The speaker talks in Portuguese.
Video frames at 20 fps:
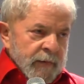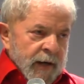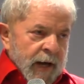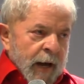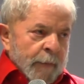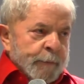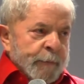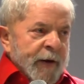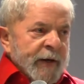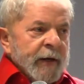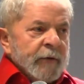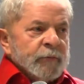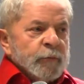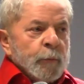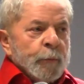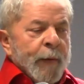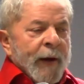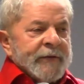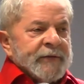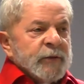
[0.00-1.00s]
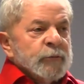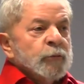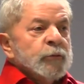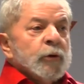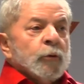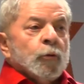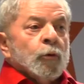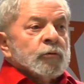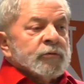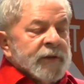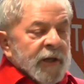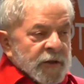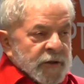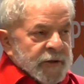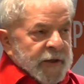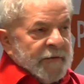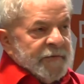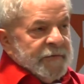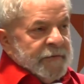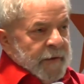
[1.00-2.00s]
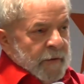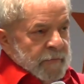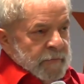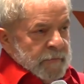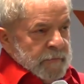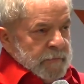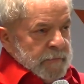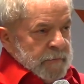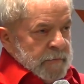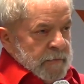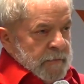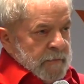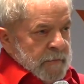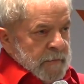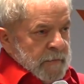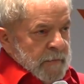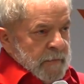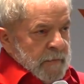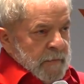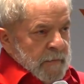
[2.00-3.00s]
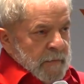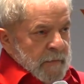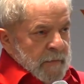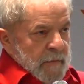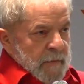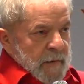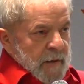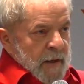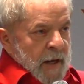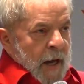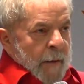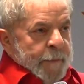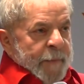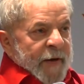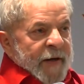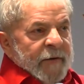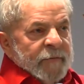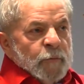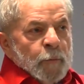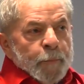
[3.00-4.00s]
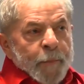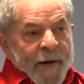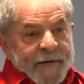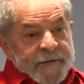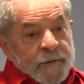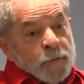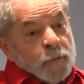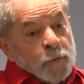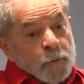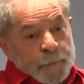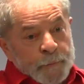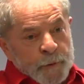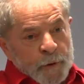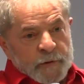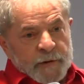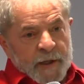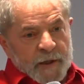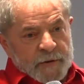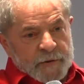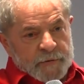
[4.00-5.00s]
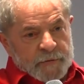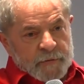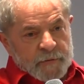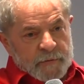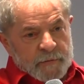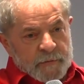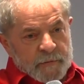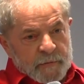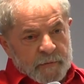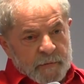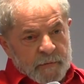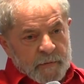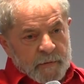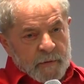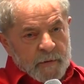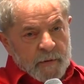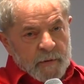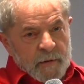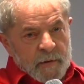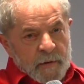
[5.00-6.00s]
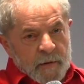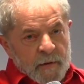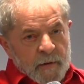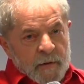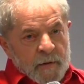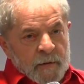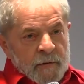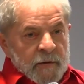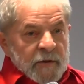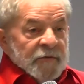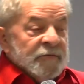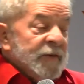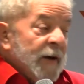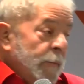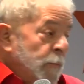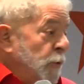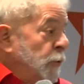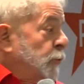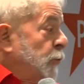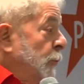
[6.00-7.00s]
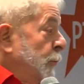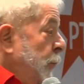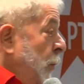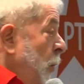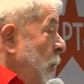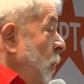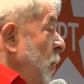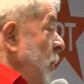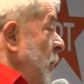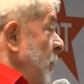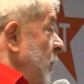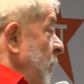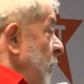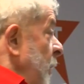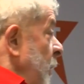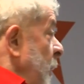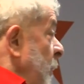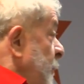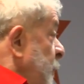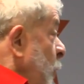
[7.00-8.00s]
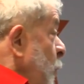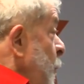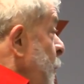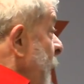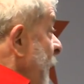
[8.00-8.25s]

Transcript: apenas um partido de contestação, apenas um partido do protesto. Isso é muito bom para um